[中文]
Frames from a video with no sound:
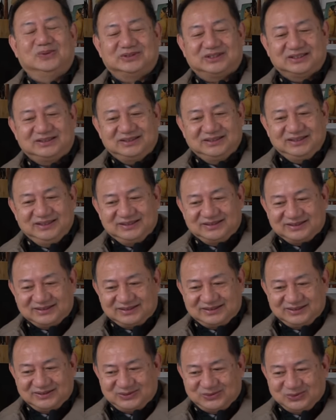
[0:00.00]
在这里只
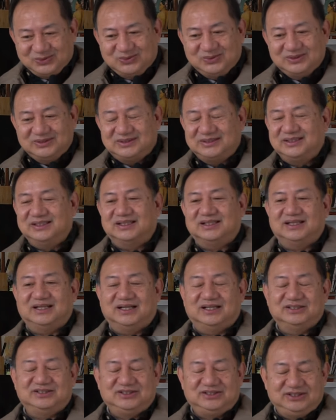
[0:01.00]
是说这个
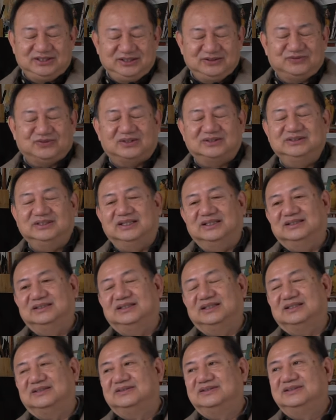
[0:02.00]
西方人
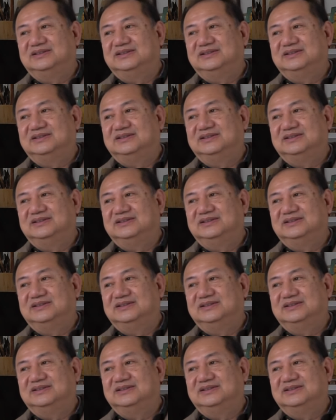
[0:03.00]
的